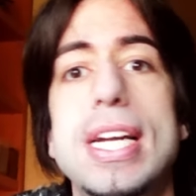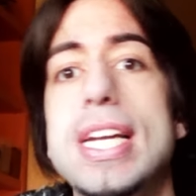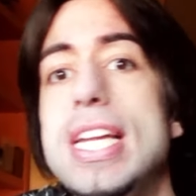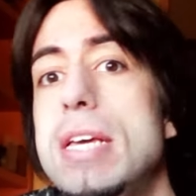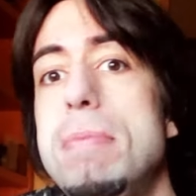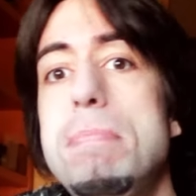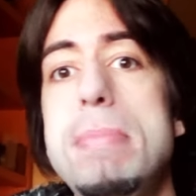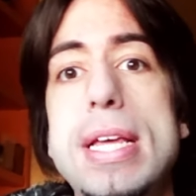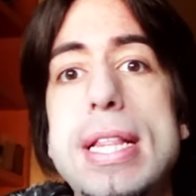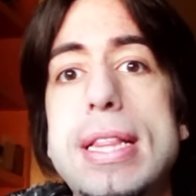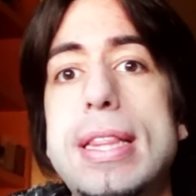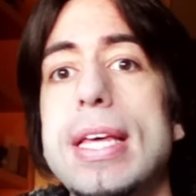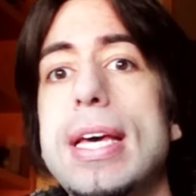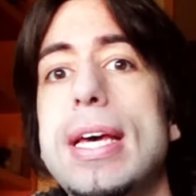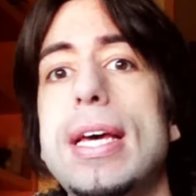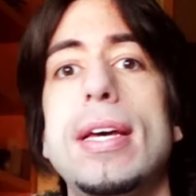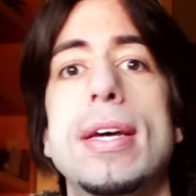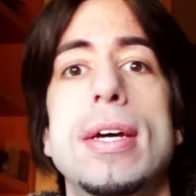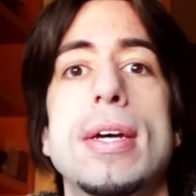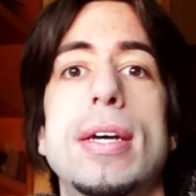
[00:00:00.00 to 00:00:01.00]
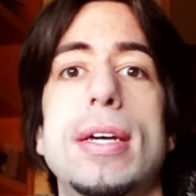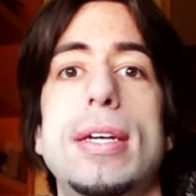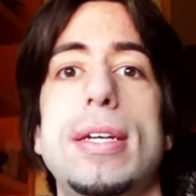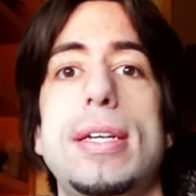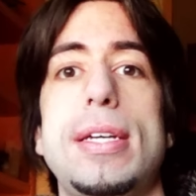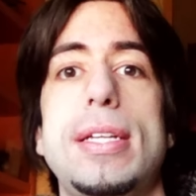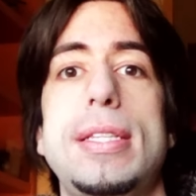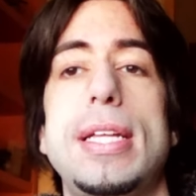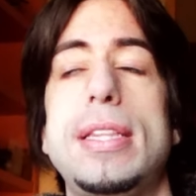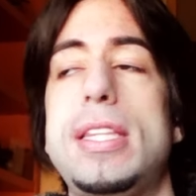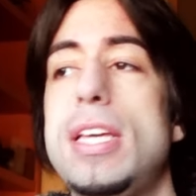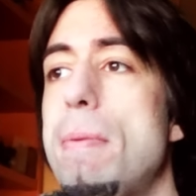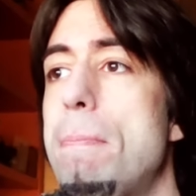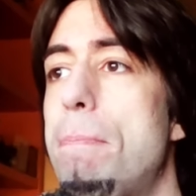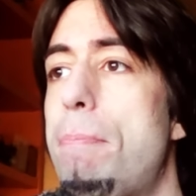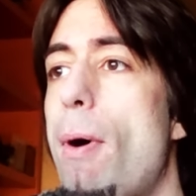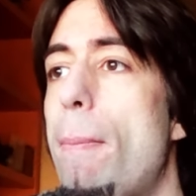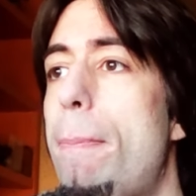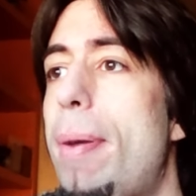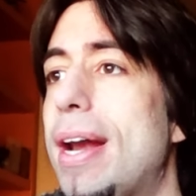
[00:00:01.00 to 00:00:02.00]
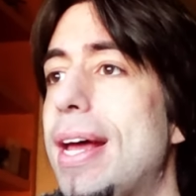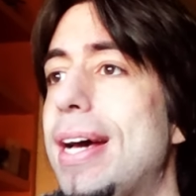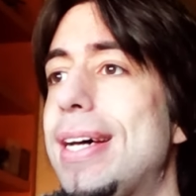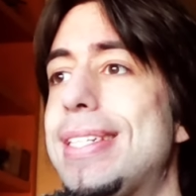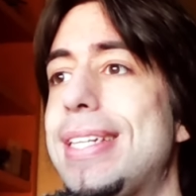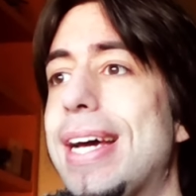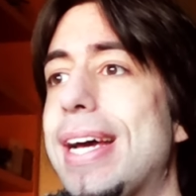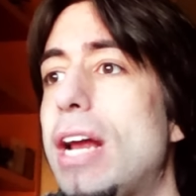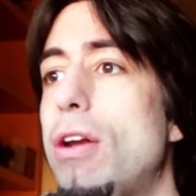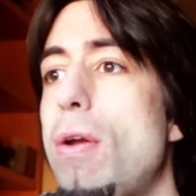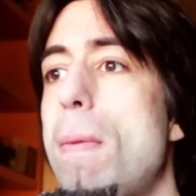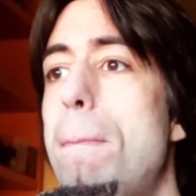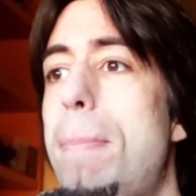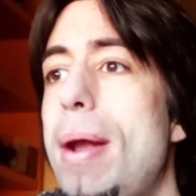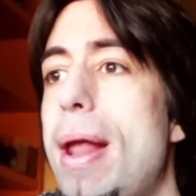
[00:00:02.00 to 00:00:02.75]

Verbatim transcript: límite eh, de tiempo para sacarlo en